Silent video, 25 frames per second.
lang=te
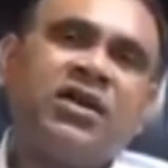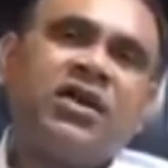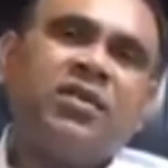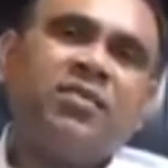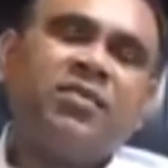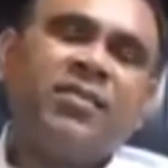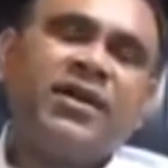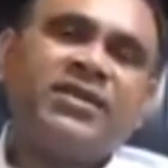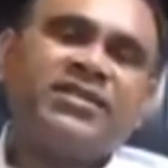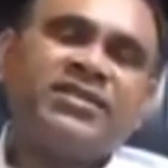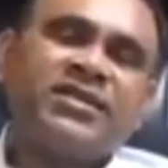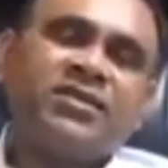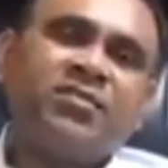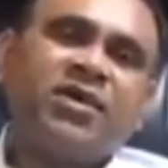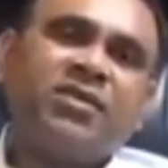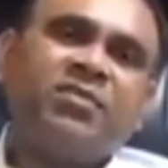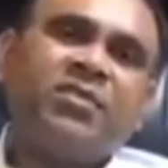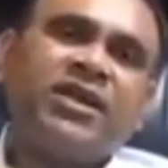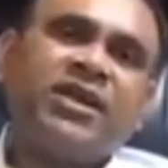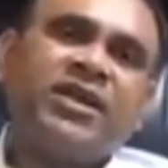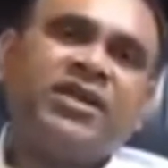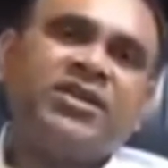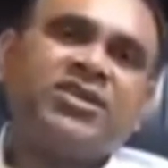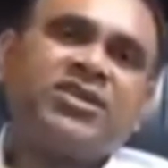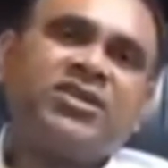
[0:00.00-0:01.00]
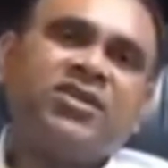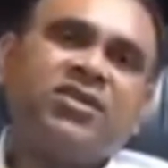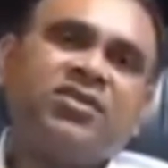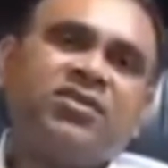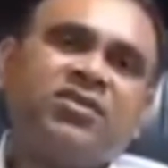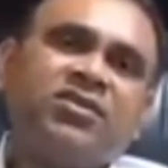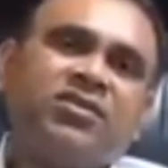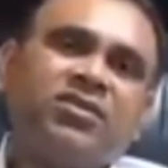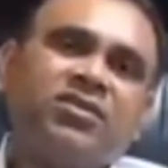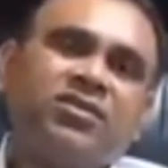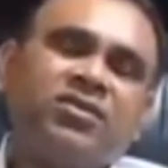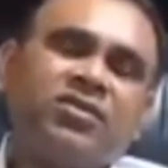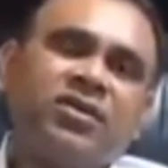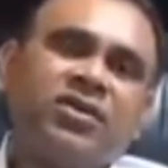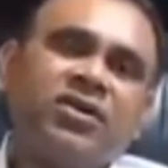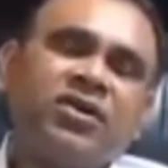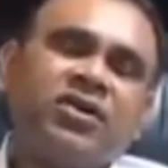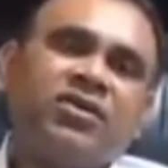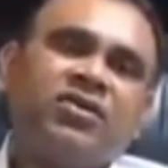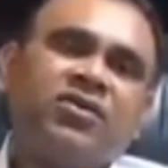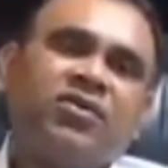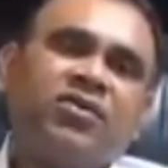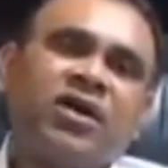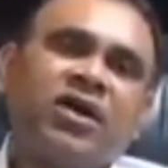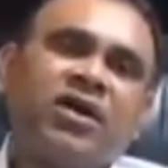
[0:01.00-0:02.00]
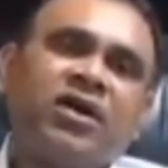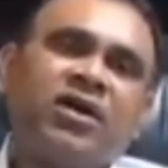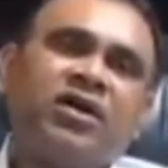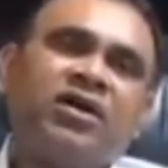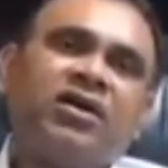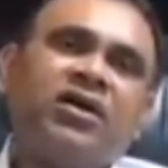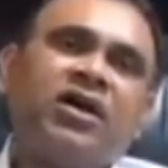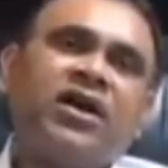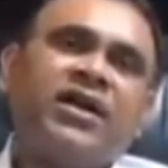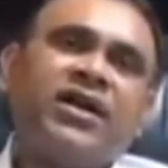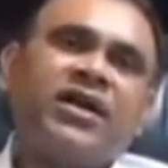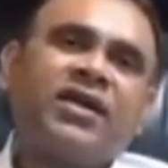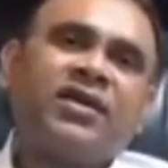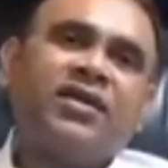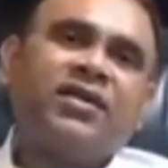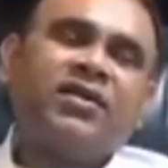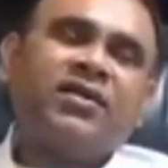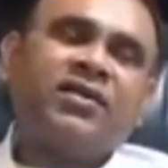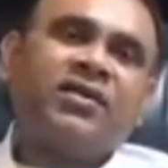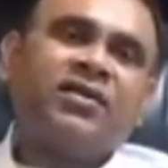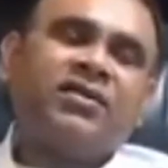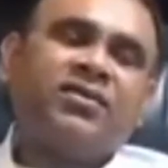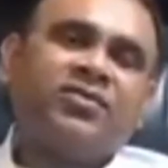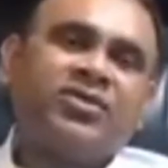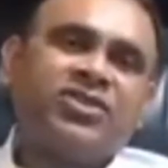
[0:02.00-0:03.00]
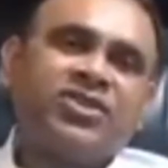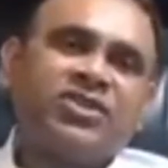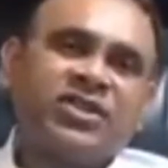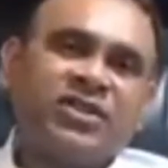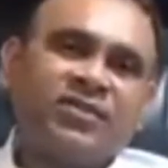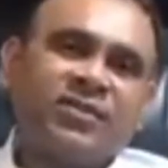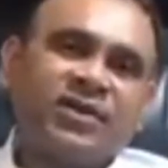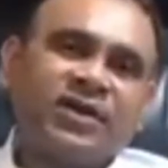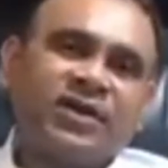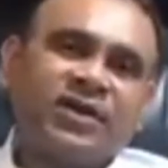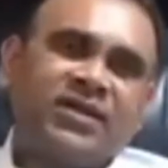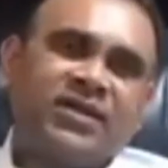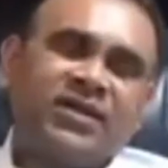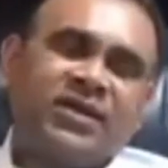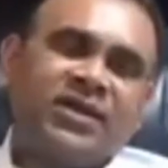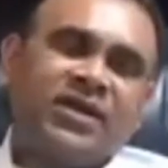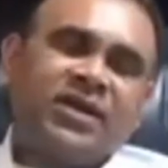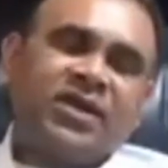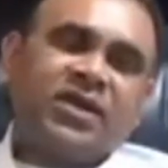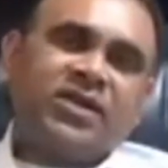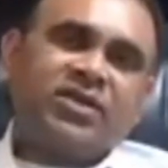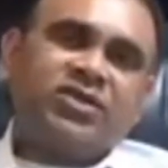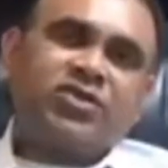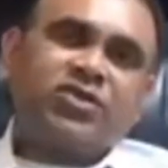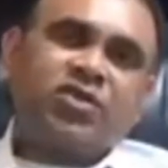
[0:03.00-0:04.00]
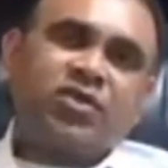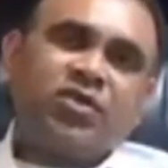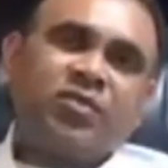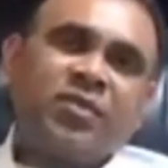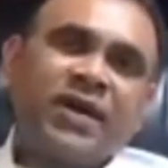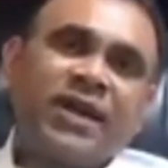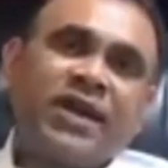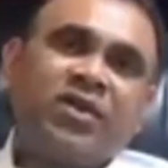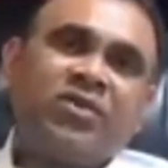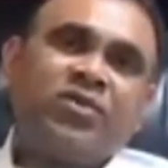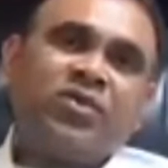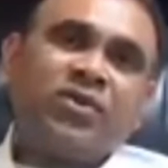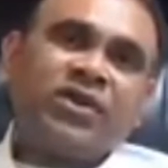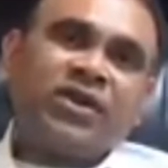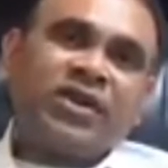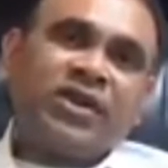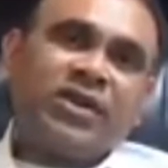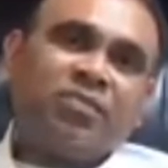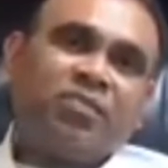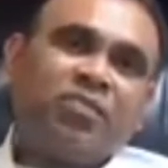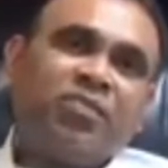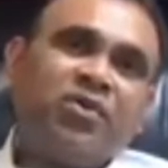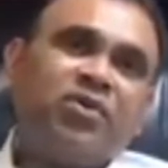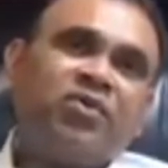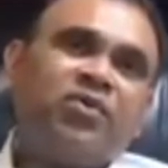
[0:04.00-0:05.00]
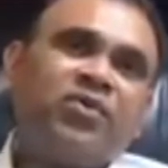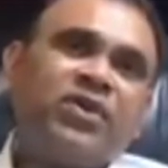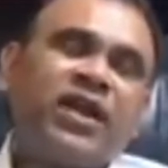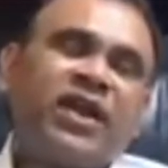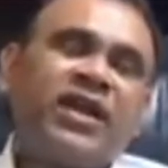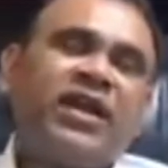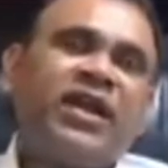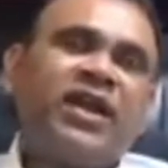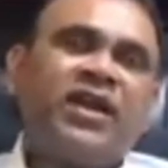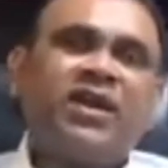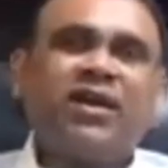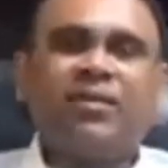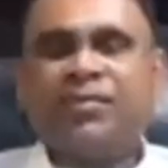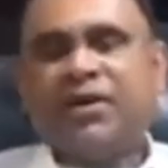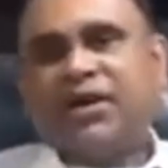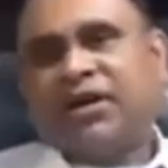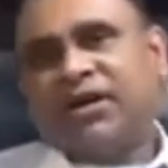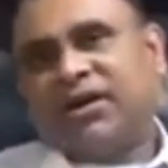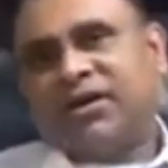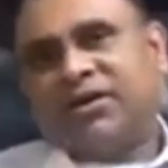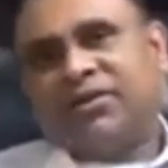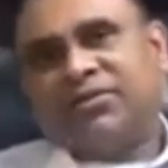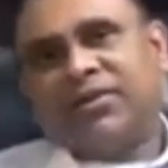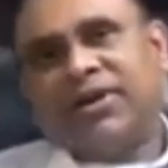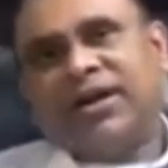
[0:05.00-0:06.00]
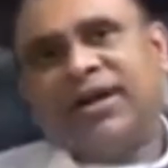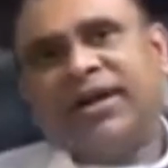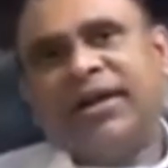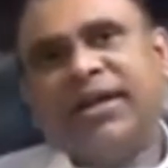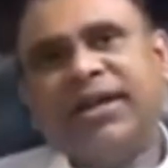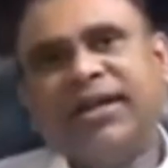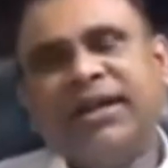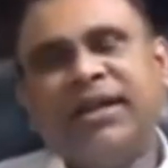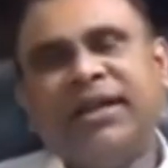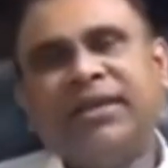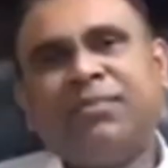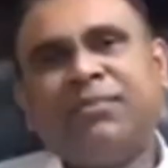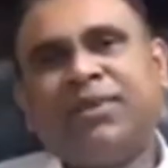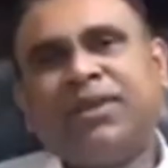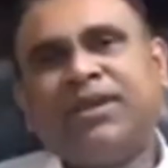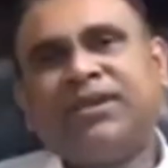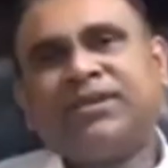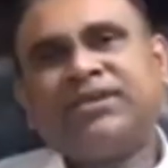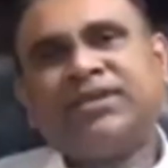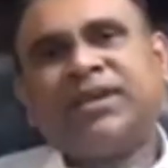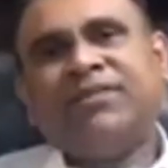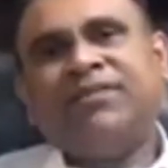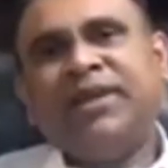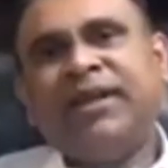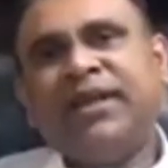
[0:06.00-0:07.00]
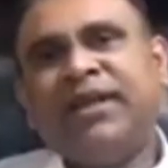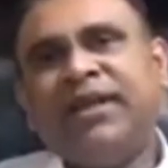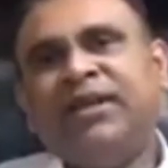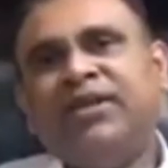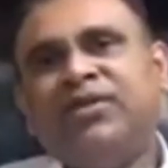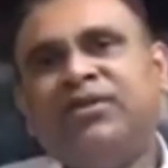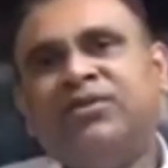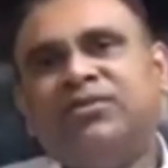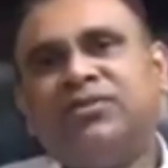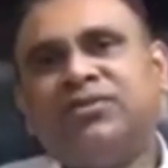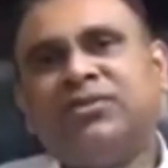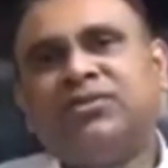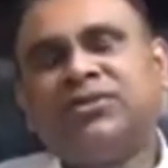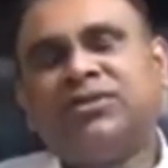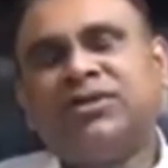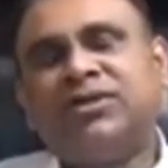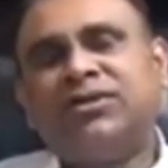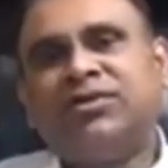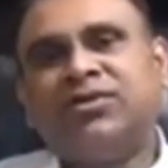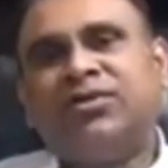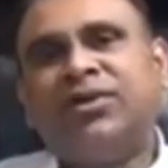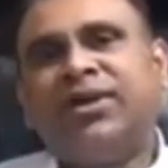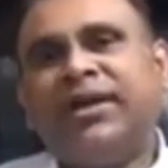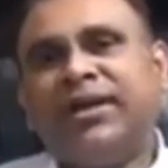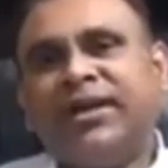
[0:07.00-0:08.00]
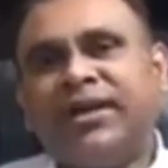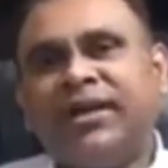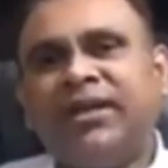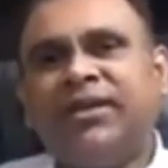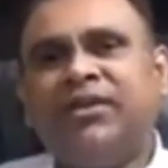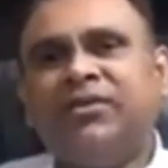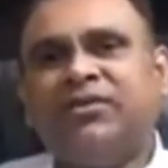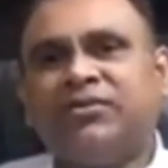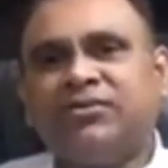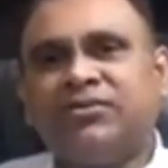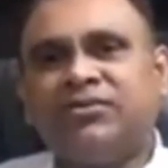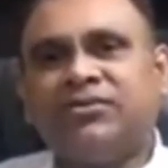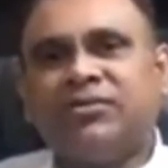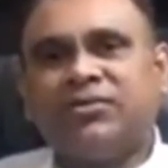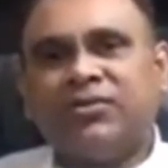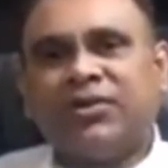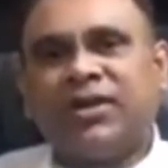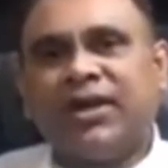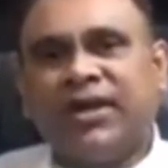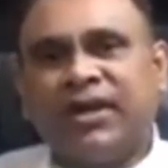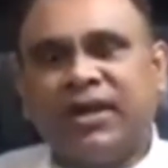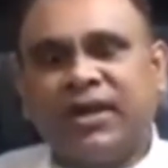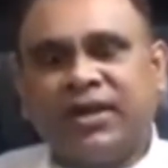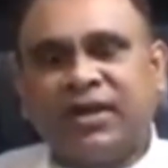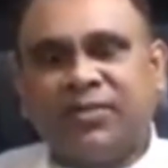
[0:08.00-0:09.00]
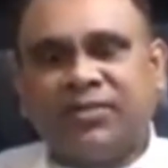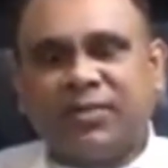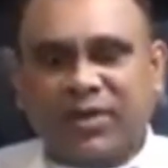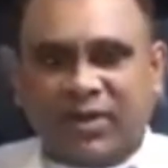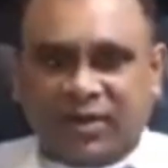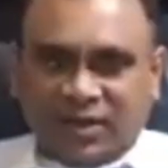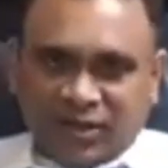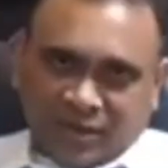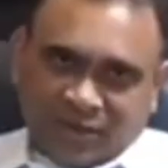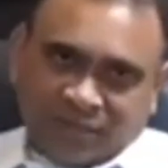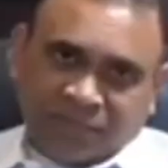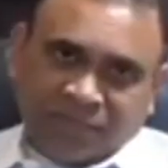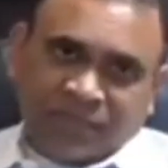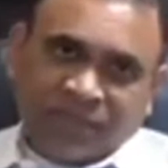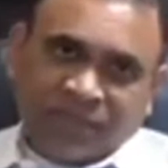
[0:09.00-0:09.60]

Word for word: మెడిసిన్ పబ్లికేషన్లో ఒక ఆర్టికల్ వచ్చిందన్నమాట సో మనకు ఇప్పుడు ఉన్న డేటా ప్రకారం అంటే ఏప్రిల్ సెవెంటీన్ టూ థౌజండ్ ట్వంటీ ఈరోజు ఉన్న డేటా ప్రకారం